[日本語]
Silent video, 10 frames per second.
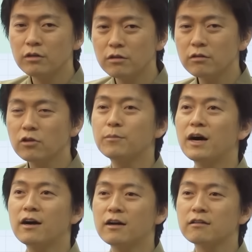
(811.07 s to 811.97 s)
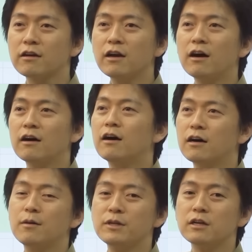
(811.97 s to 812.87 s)
ね、例えば赤やったらね、赤
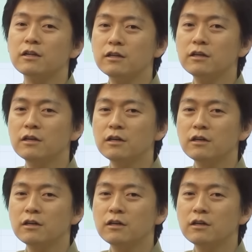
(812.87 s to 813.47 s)
赤みたいなね。